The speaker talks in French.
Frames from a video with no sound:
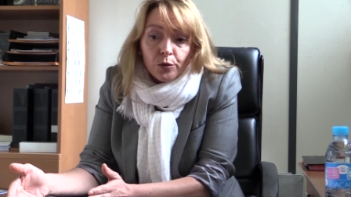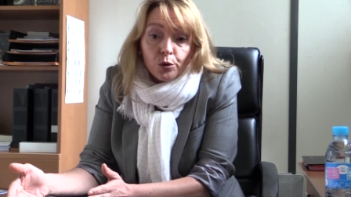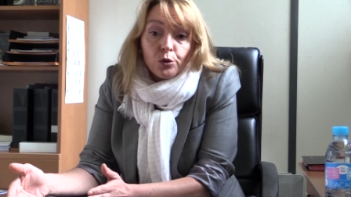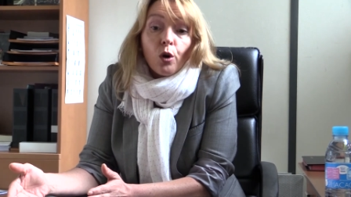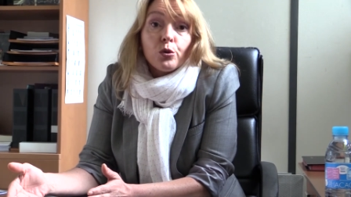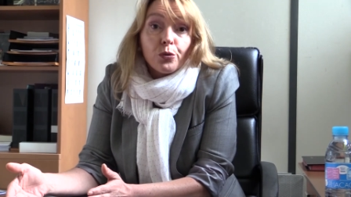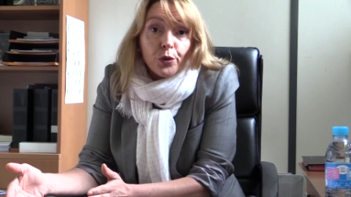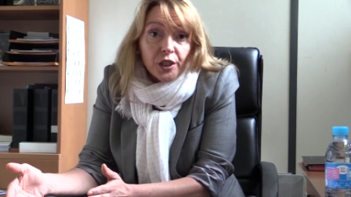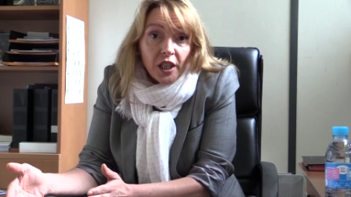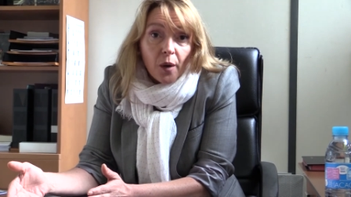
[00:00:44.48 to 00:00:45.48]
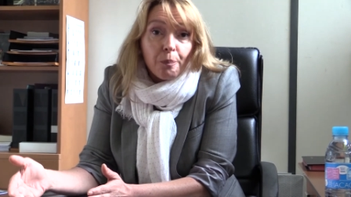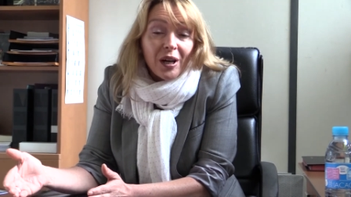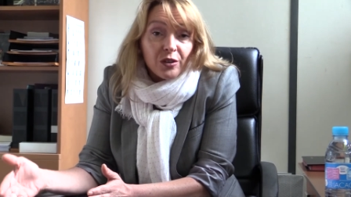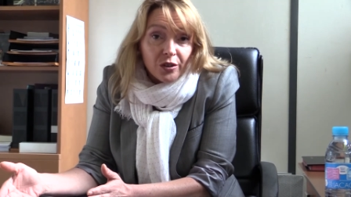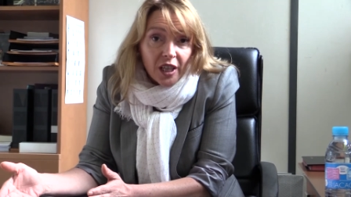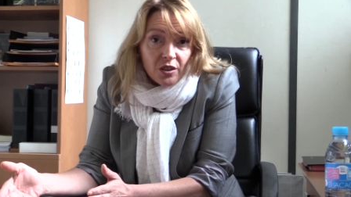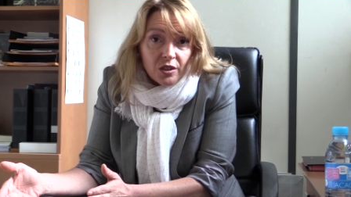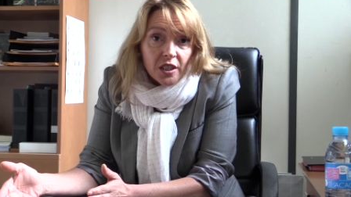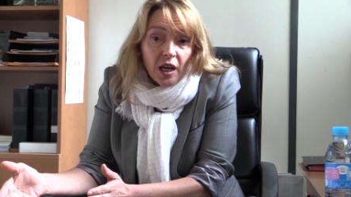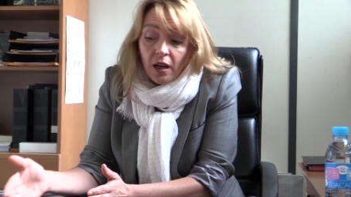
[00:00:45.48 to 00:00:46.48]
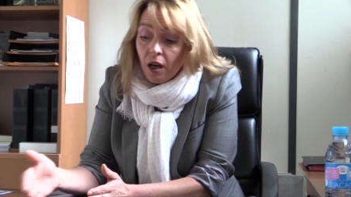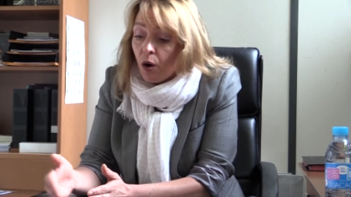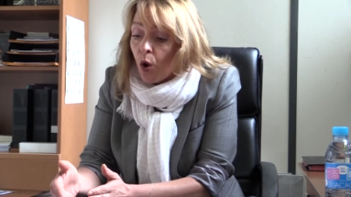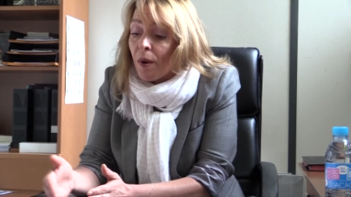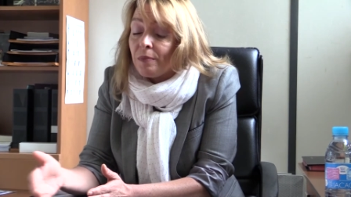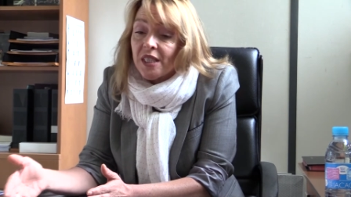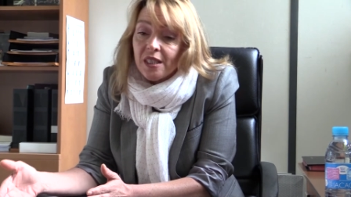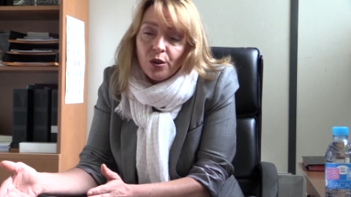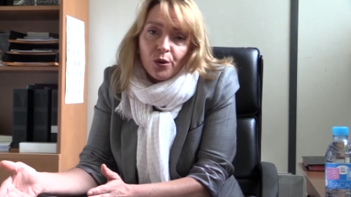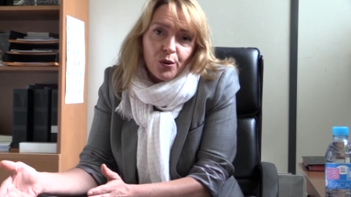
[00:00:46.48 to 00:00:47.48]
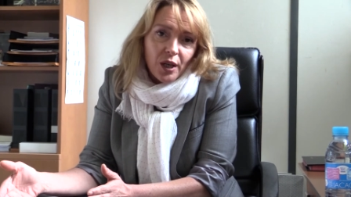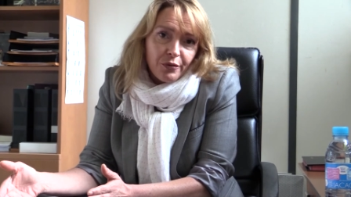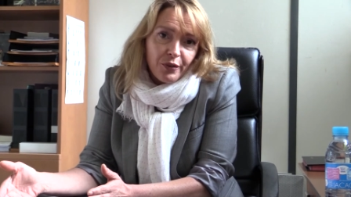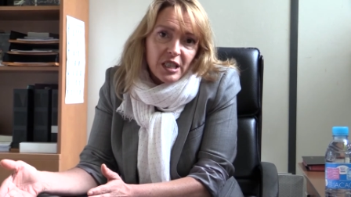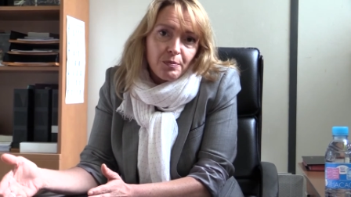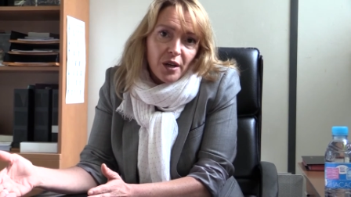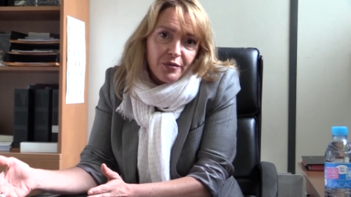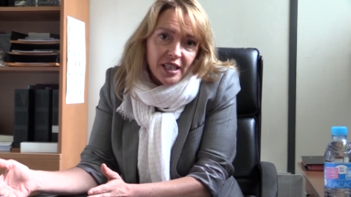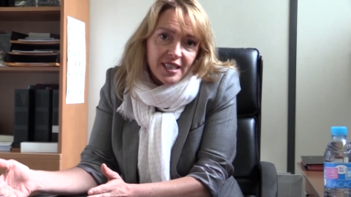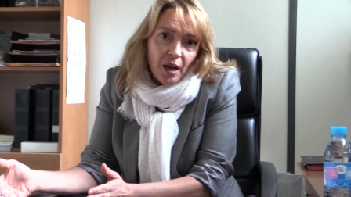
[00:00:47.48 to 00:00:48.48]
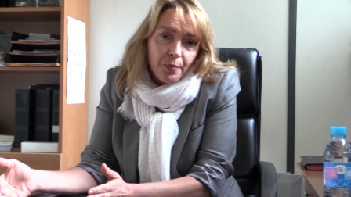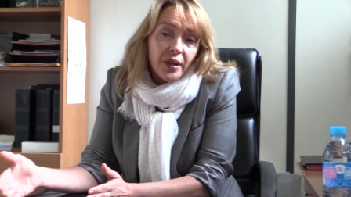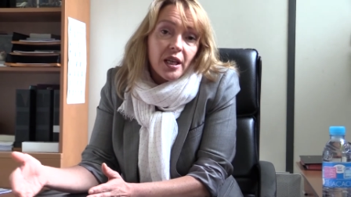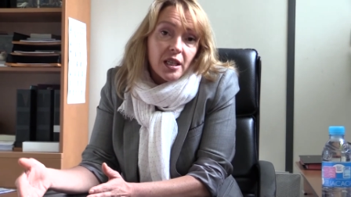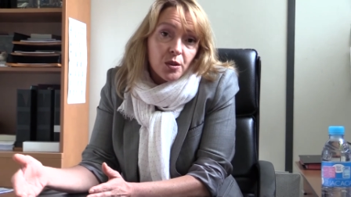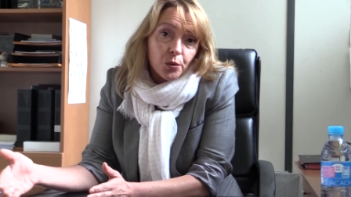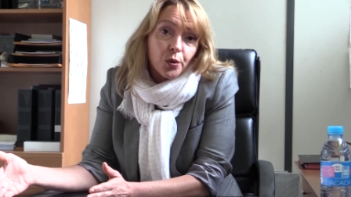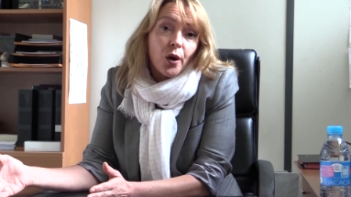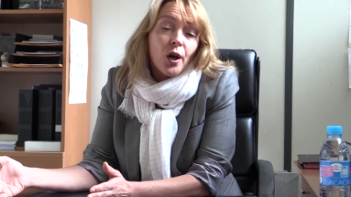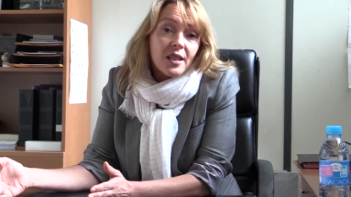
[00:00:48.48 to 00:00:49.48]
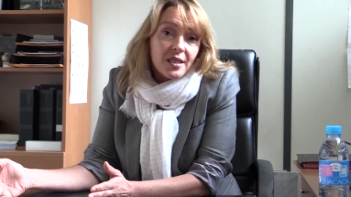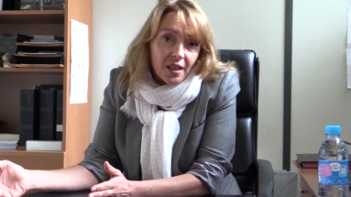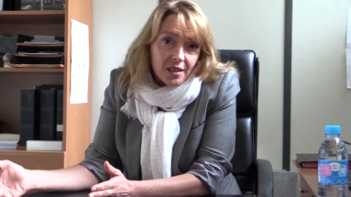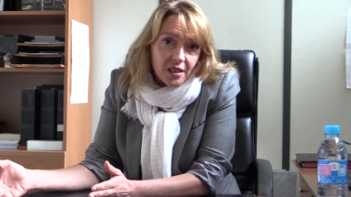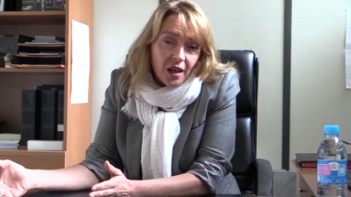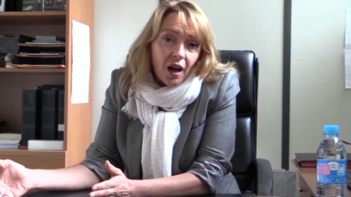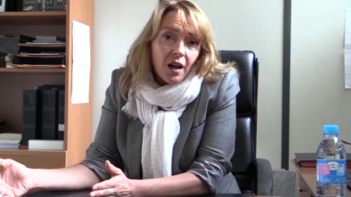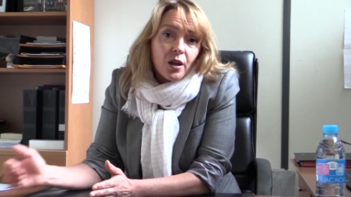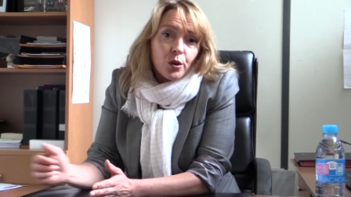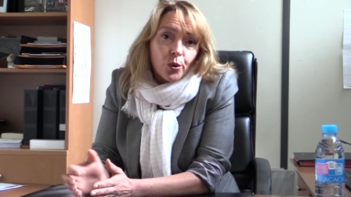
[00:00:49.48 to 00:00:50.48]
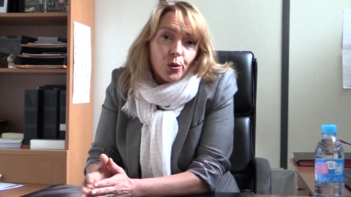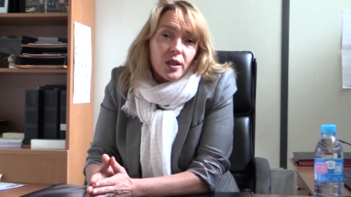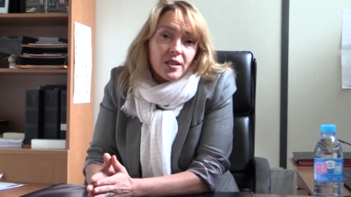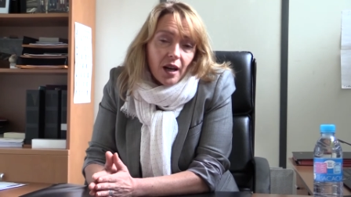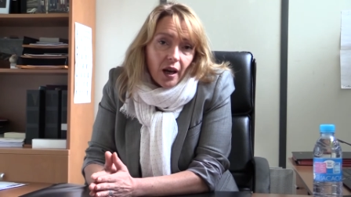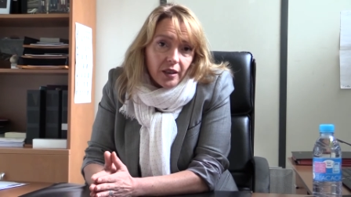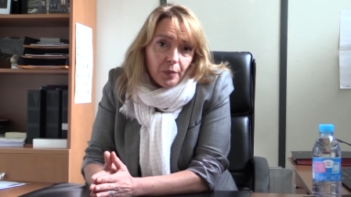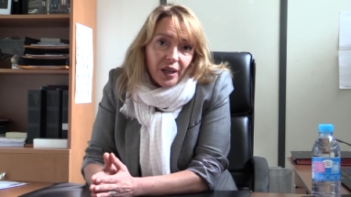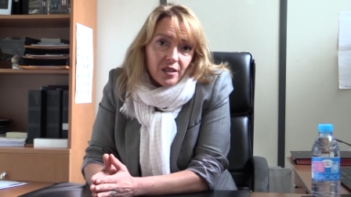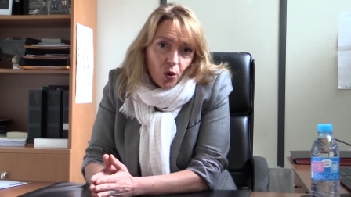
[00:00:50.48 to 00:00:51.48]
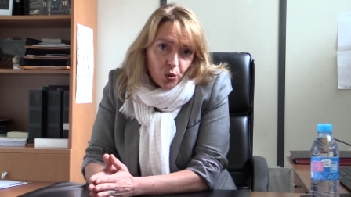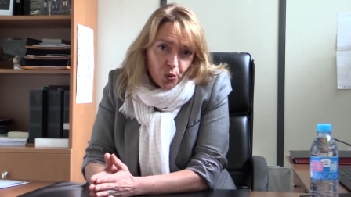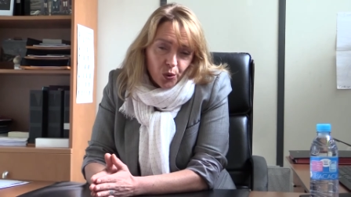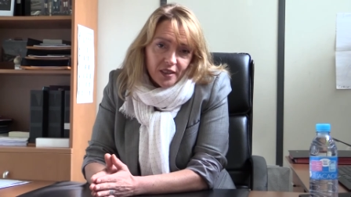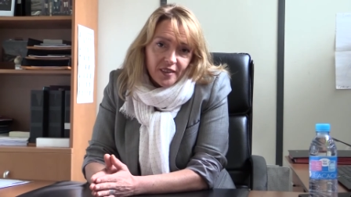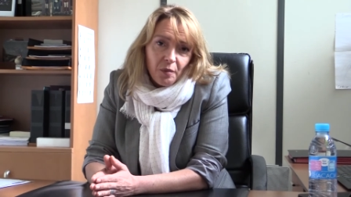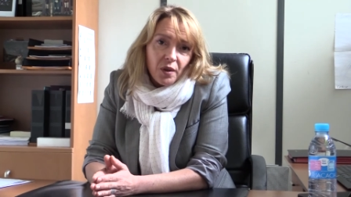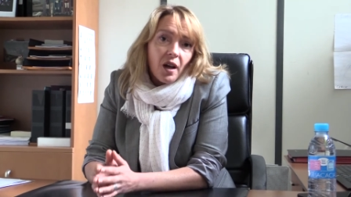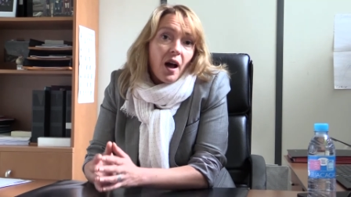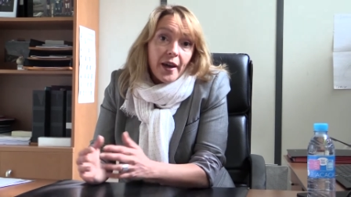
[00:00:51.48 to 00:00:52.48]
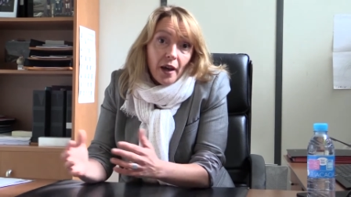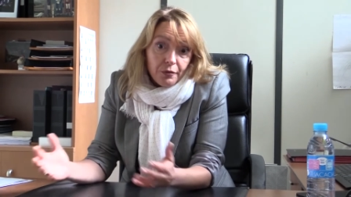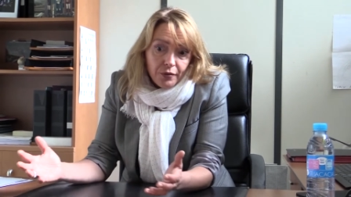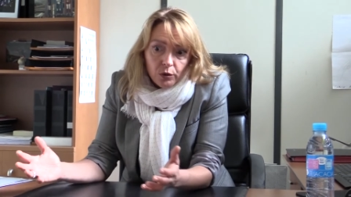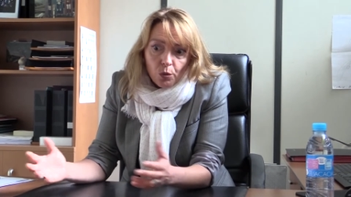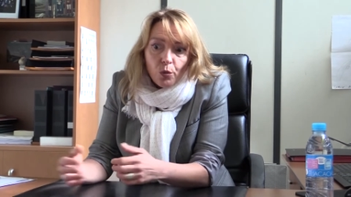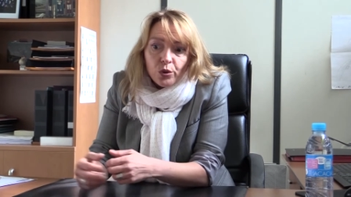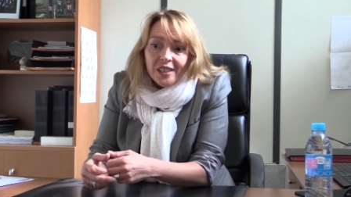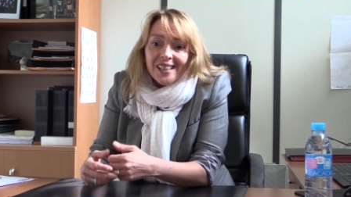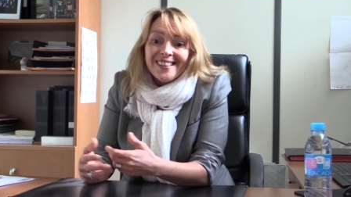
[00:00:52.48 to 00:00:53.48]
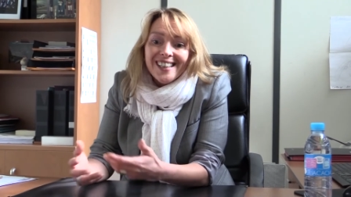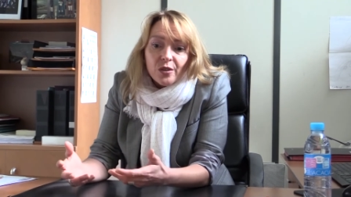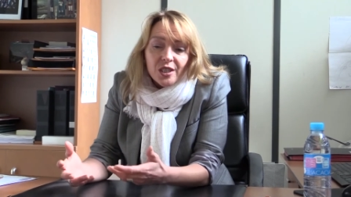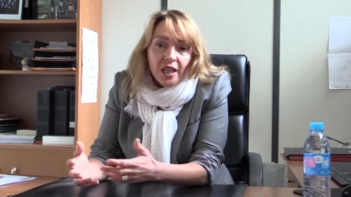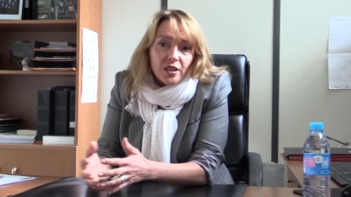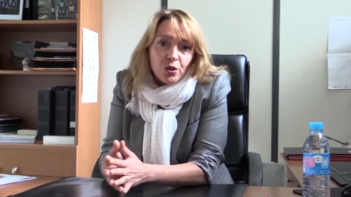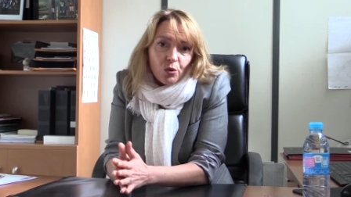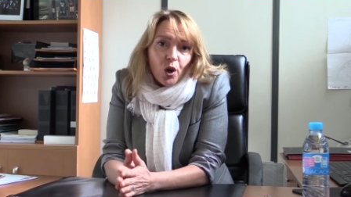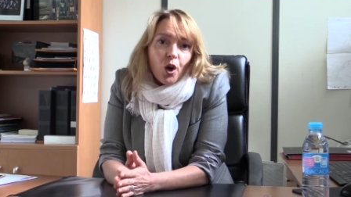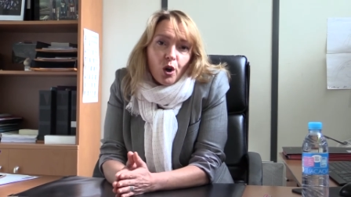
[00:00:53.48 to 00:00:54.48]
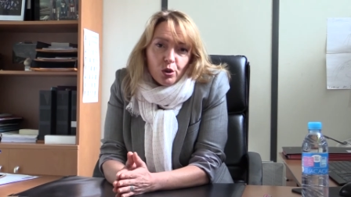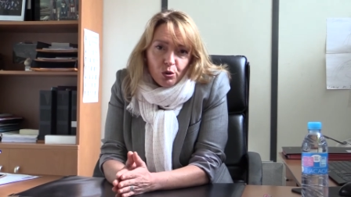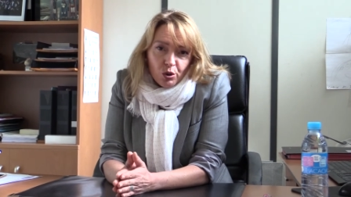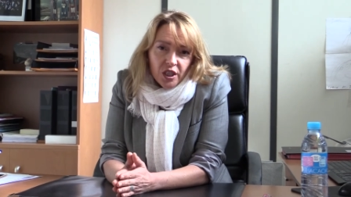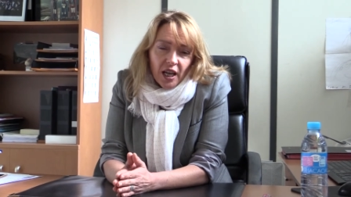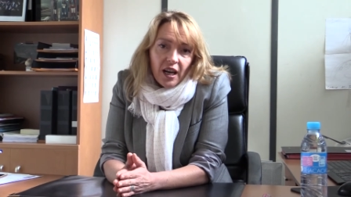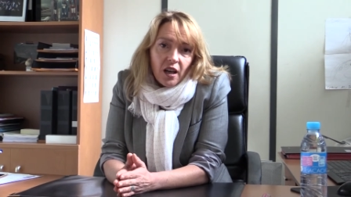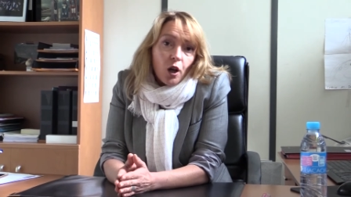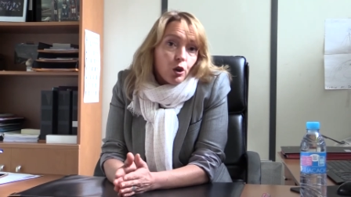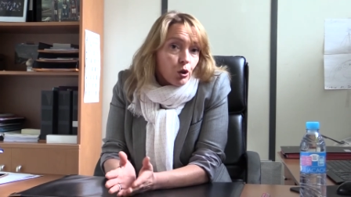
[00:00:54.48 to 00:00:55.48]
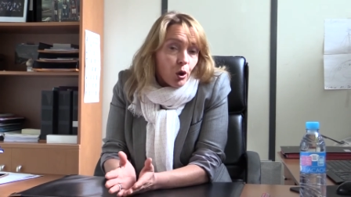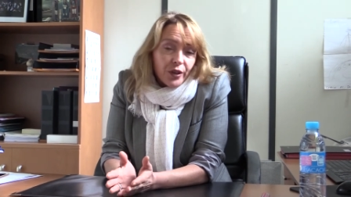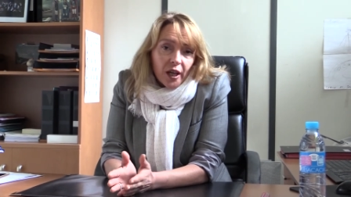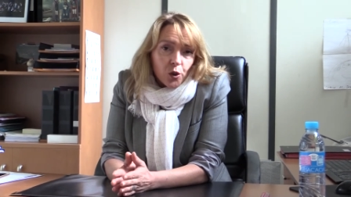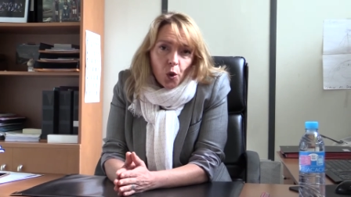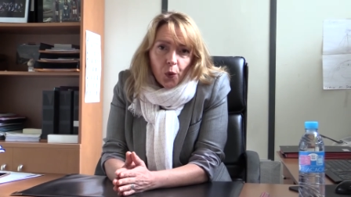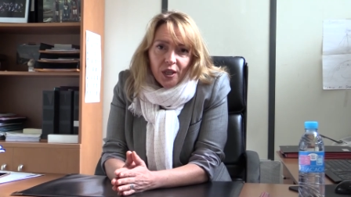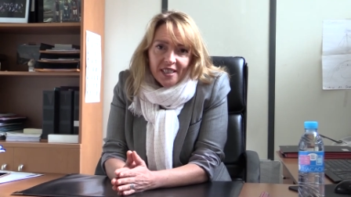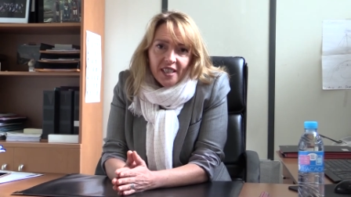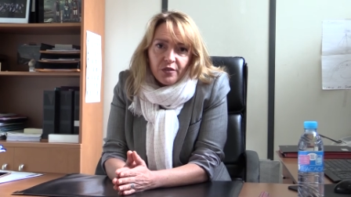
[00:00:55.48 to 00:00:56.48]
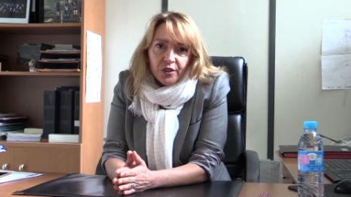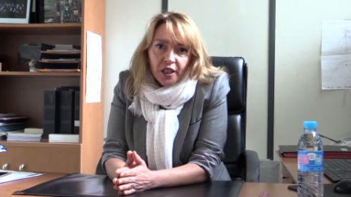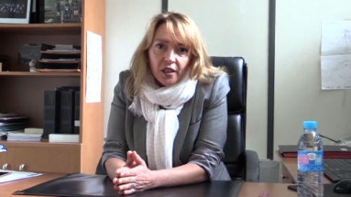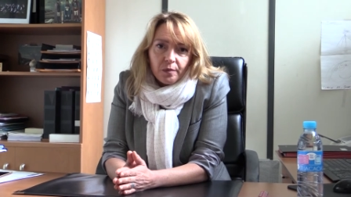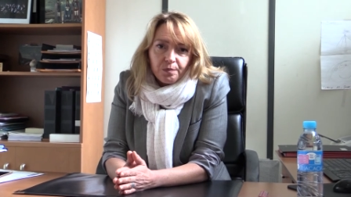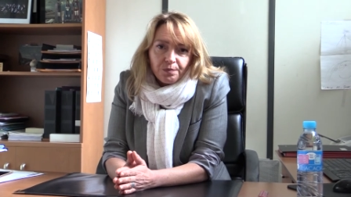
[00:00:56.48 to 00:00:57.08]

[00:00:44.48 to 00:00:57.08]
d'en devenir partenaire social au même titre que la FESP, la FEDESAP et les autres syndicats de salariés présents autour de la table et afin de mener des négociations sociales d'envergure pour les années à venir.